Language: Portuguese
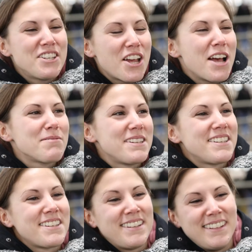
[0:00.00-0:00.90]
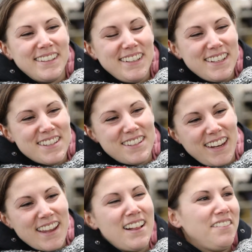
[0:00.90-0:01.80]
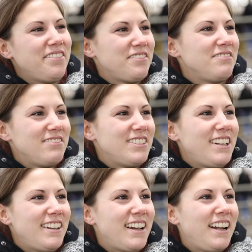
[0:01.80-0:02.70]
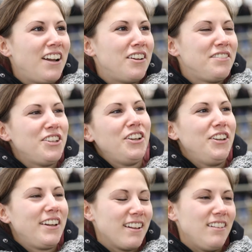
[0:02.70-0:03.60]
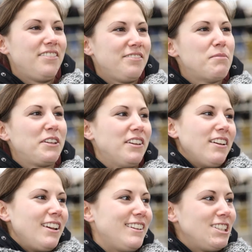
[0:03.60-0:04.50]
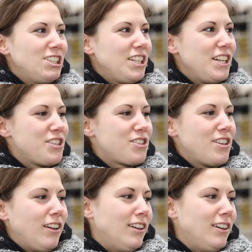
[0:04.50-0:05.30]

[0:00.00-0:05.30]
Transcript: job is uh, it's calf. Meu trabalho são as bezerras, eu as amo.